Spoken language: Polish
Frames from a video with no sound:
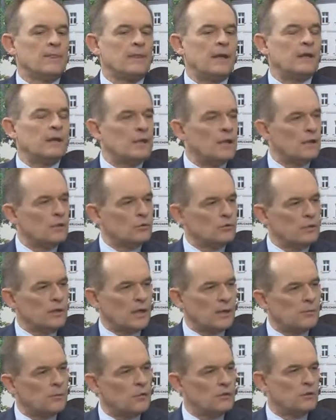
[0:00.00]
ten
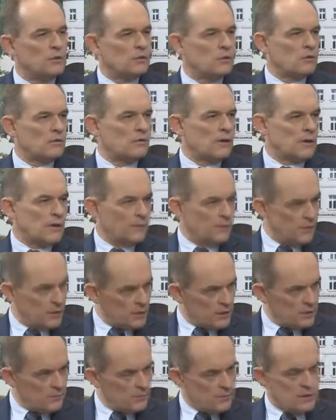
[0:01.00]
kierunek monitorowania
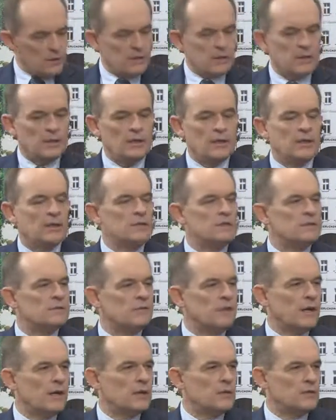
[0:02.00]
będziemy
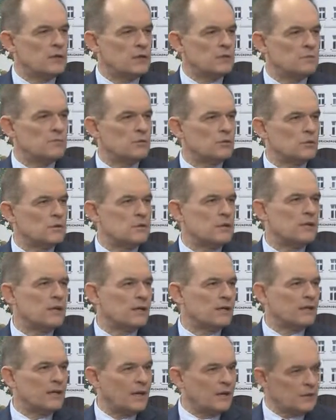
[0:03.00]
zwiększać, bo to jest
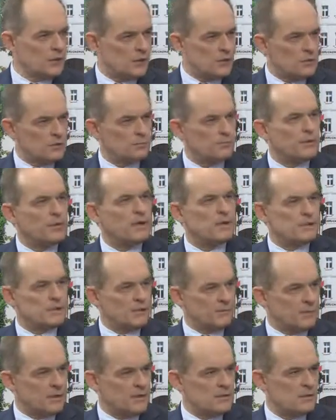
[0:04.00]
jednak tańsze niż
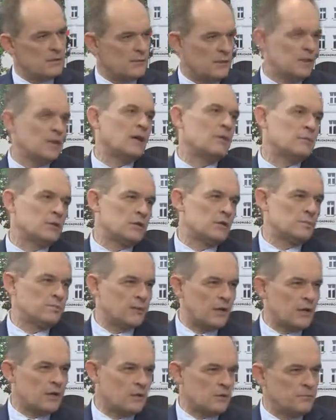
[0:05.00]
praca pracownika, a przecież
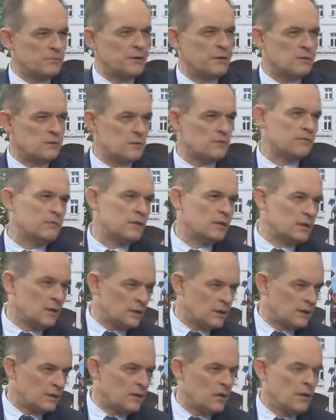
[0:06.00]
każdy
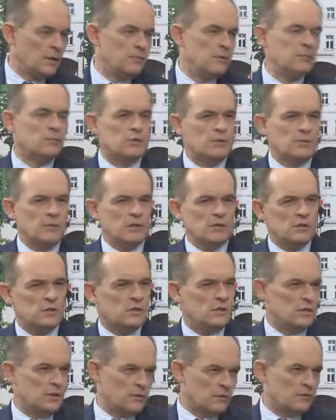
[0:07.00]
pracownik, y, mimo że
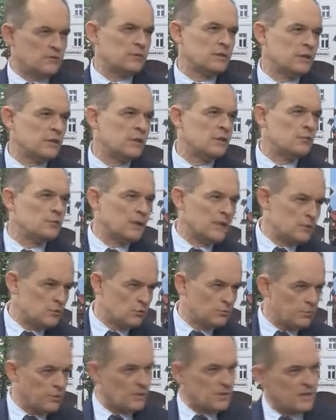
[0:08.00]
mieści się to w tych
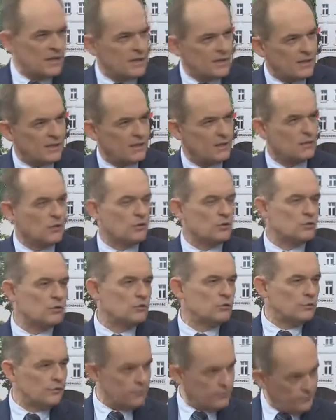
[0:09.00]
kilkunastu procentach
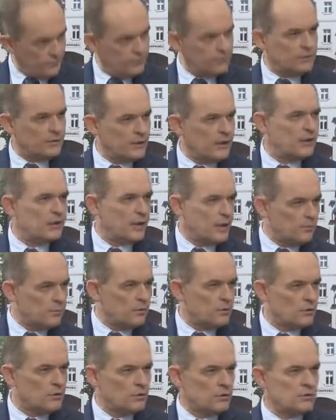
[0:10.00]
kosztów, jednak
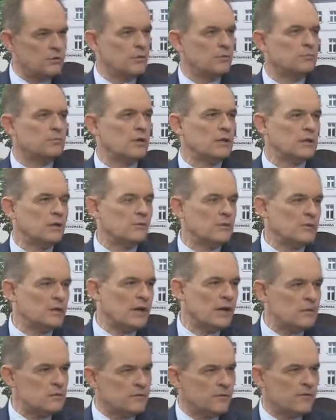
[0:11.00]
podnosi opłatę
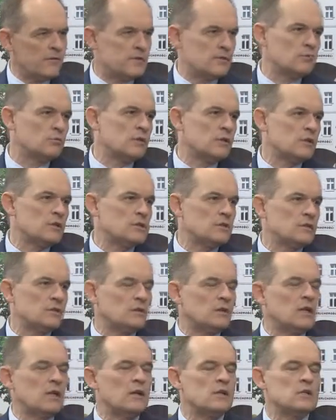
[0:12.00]
mieszkańców, a więc tu też
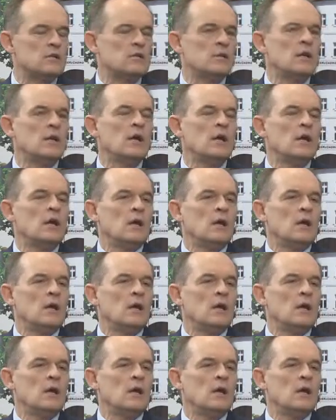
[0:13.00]
należy